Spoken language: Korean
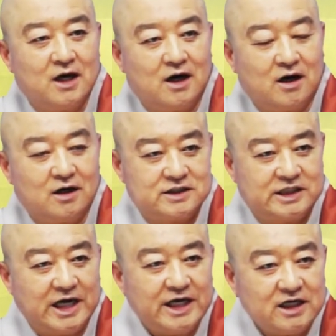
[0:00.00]
어,
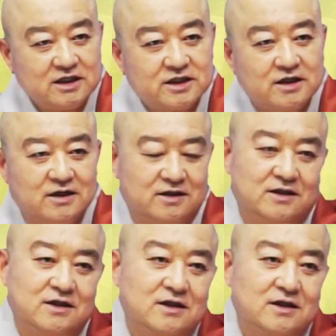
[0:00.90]
제1천은